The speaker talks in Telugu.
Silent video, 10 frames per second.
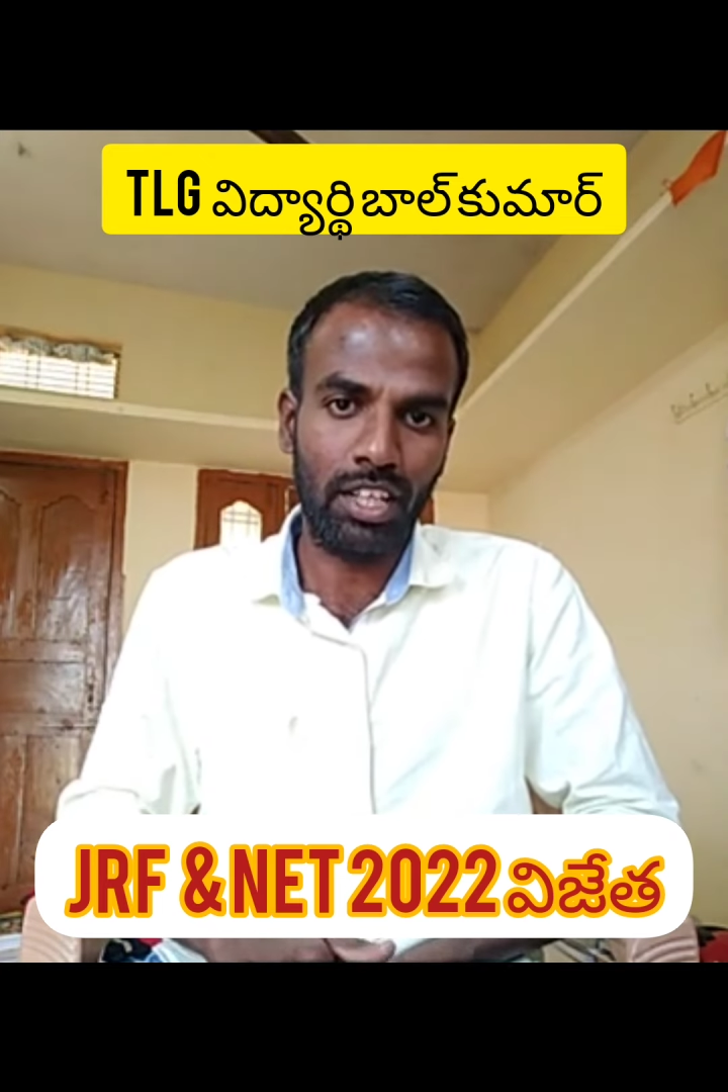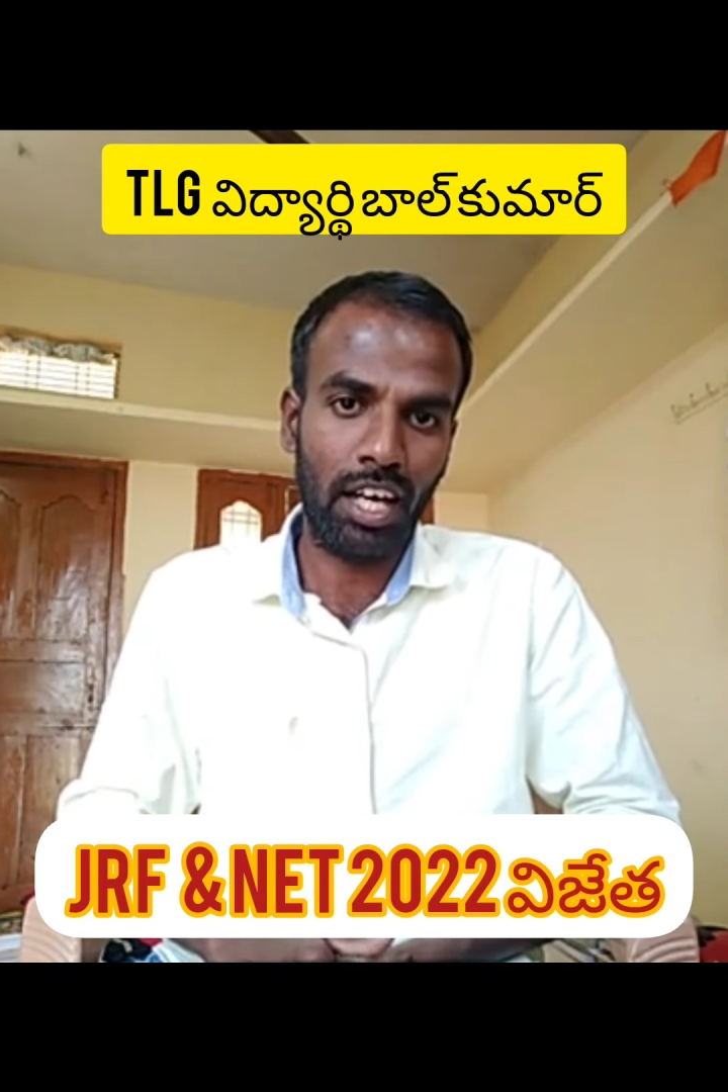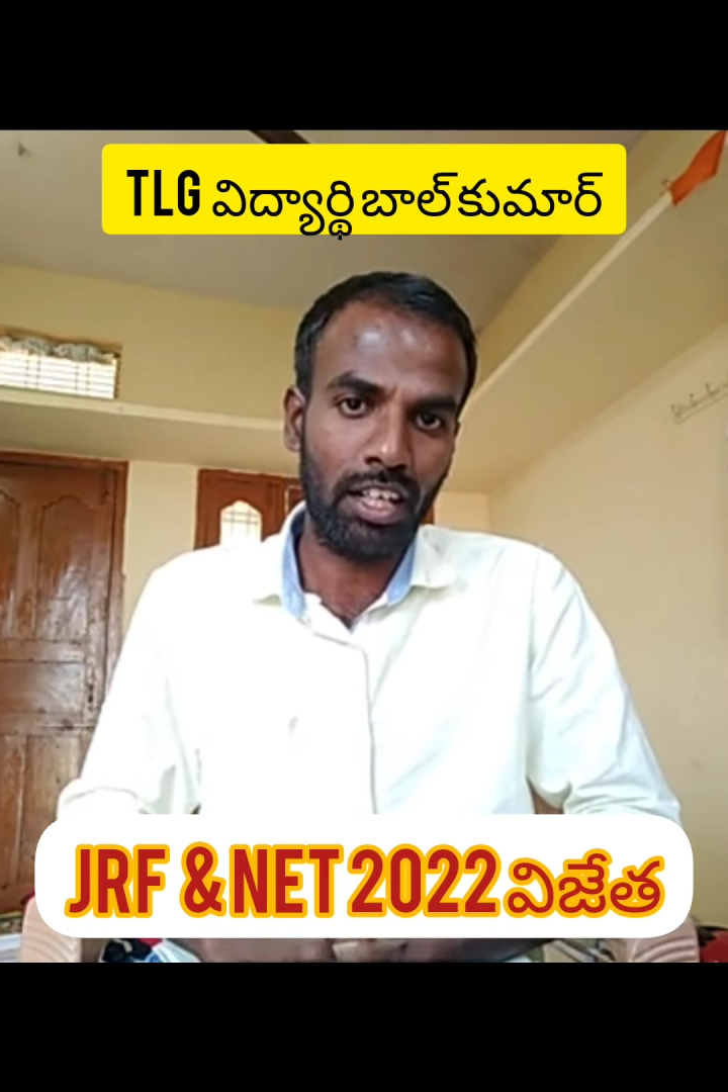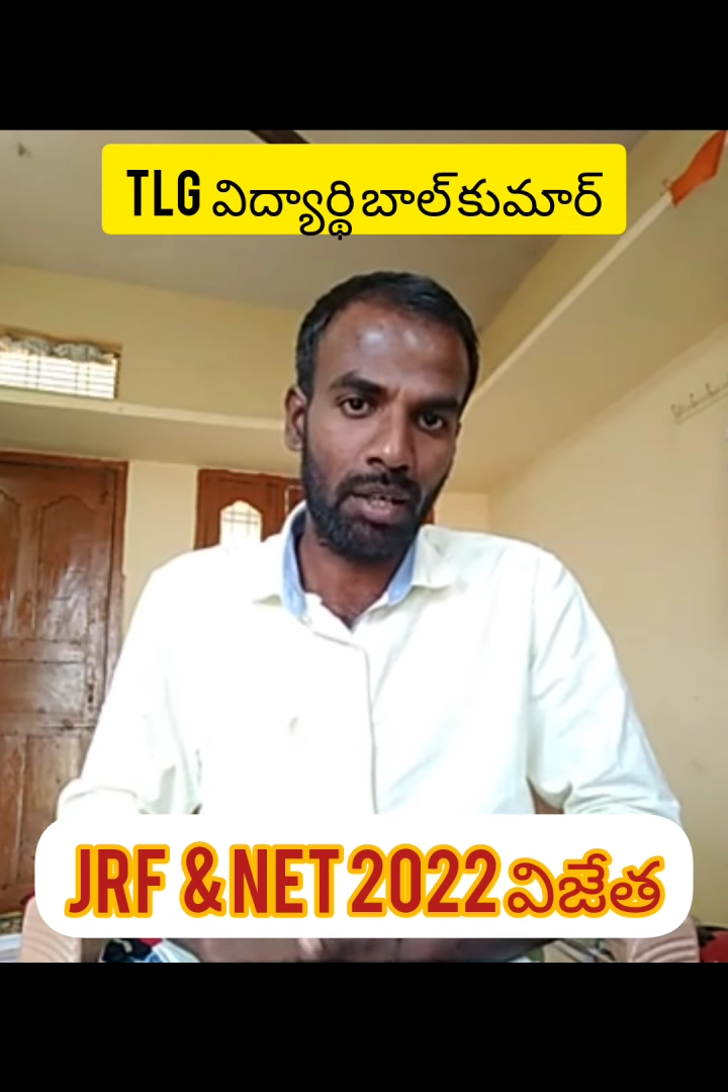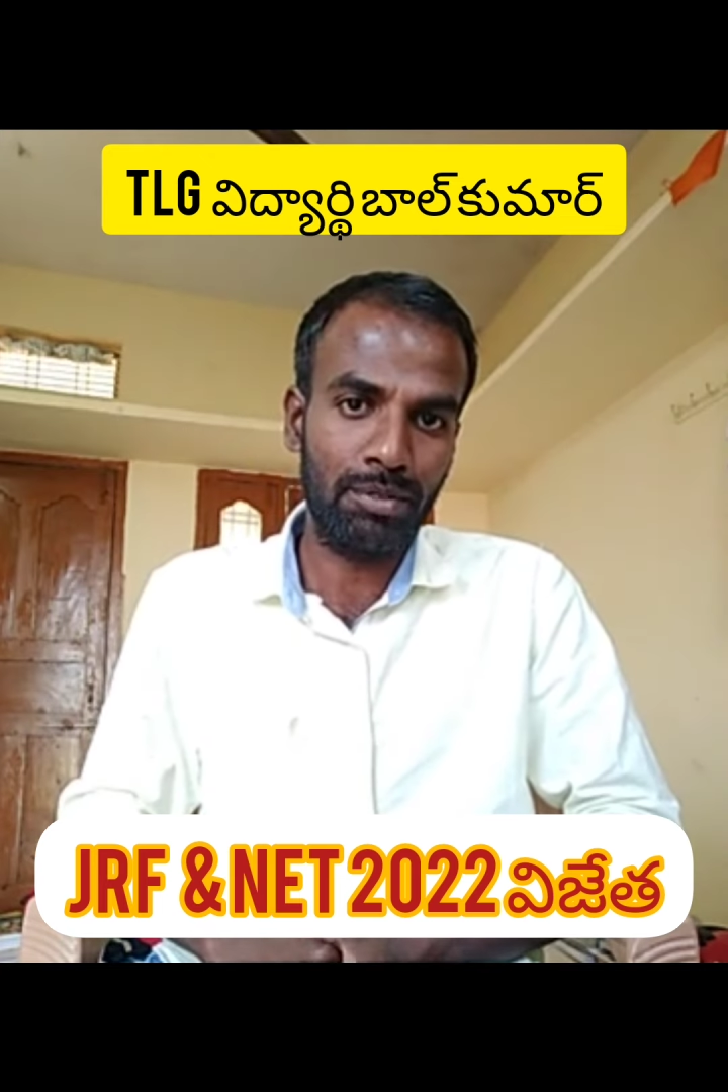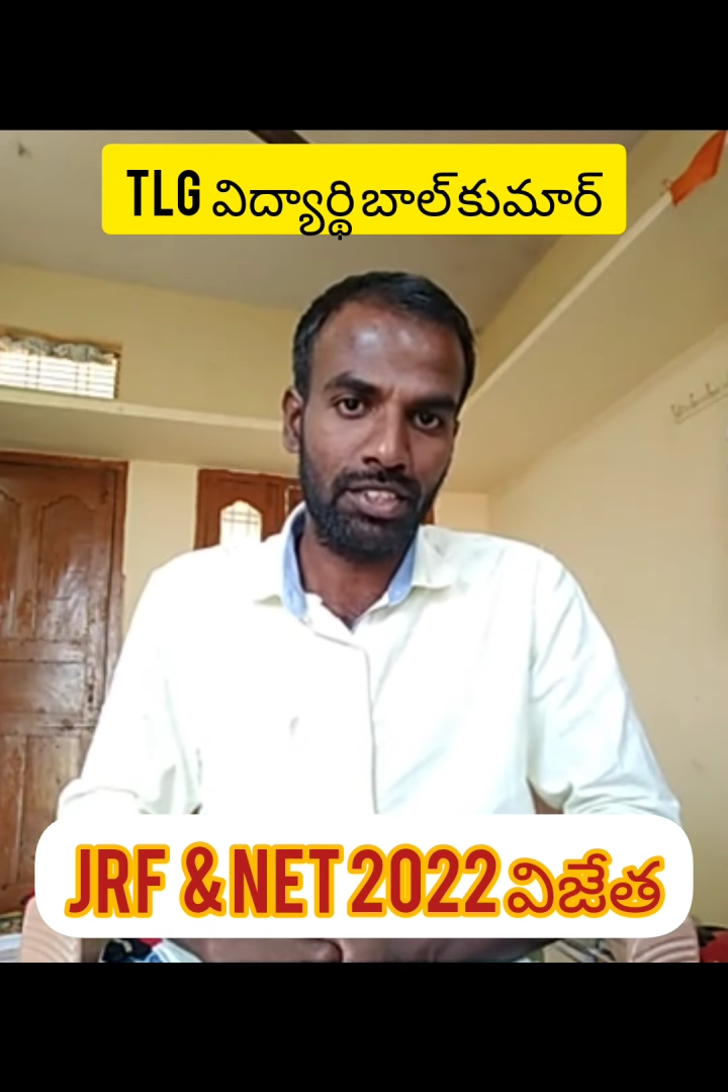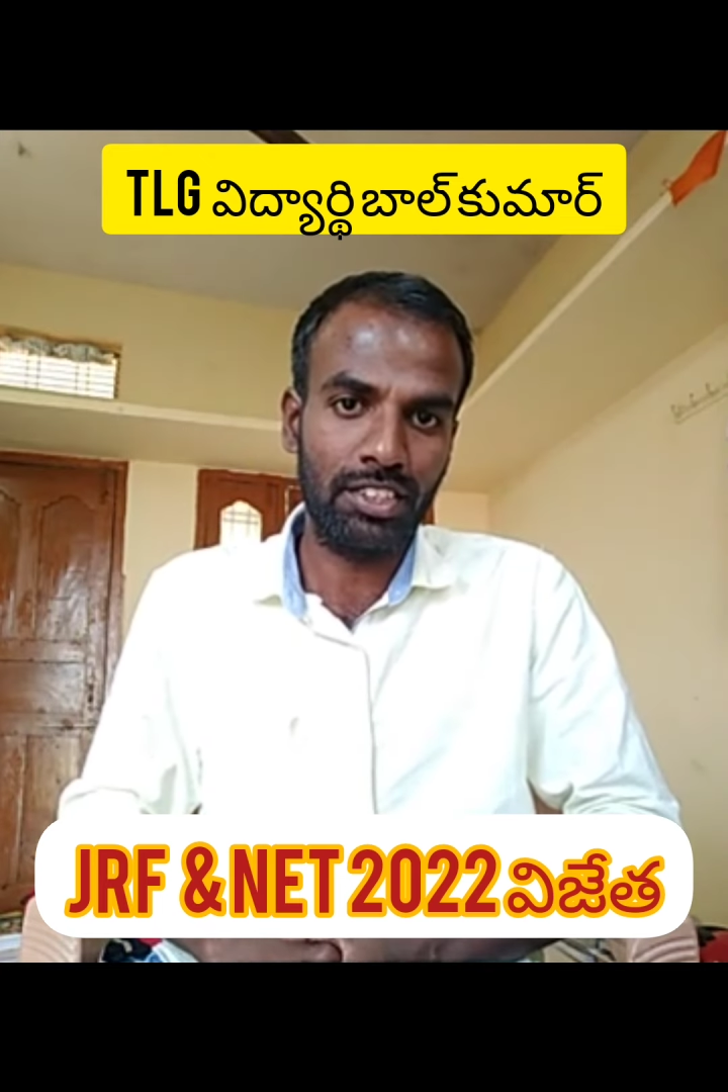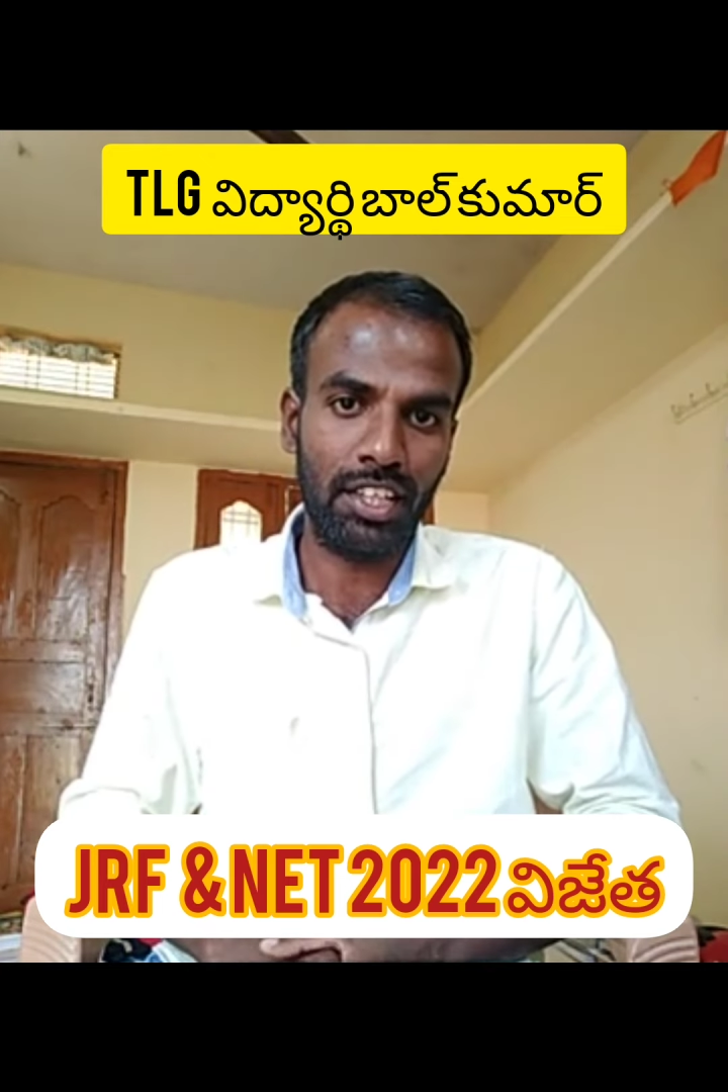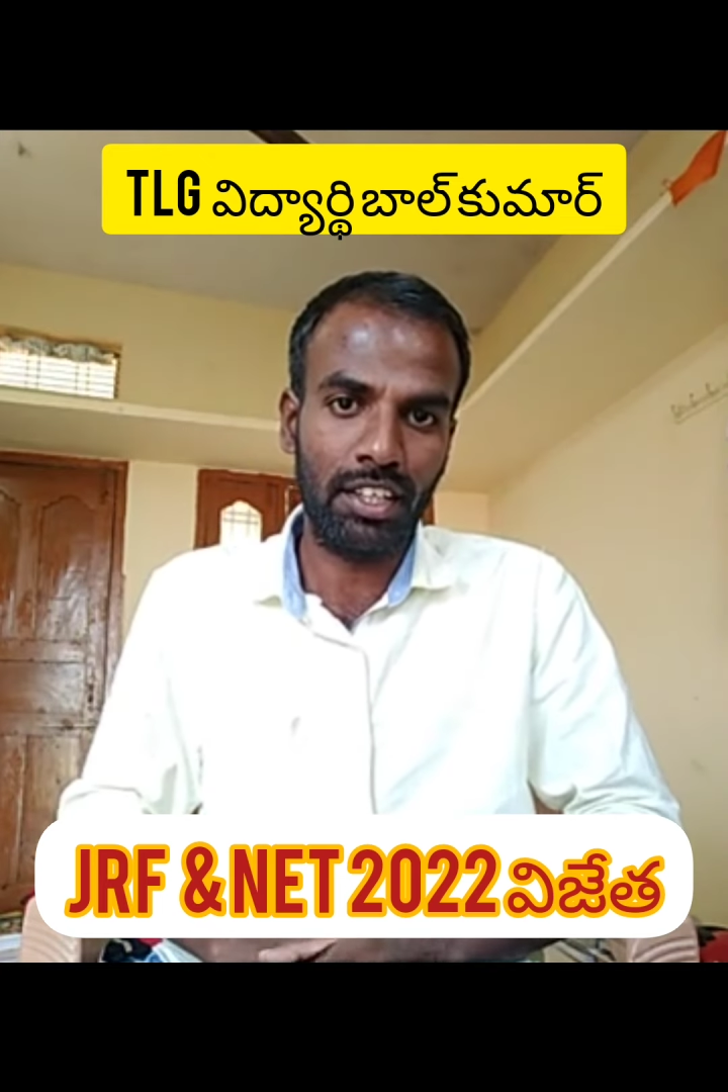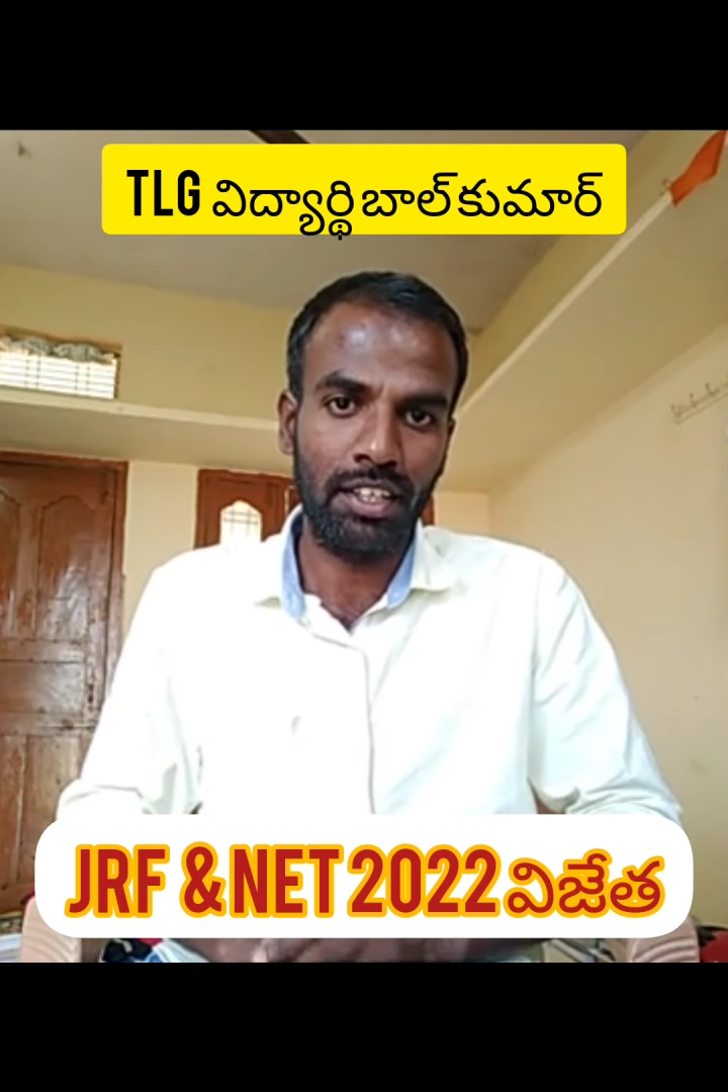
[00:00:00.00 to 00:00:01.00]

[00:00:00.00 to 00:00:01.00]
నాలుగు ఆప్షన్స్ని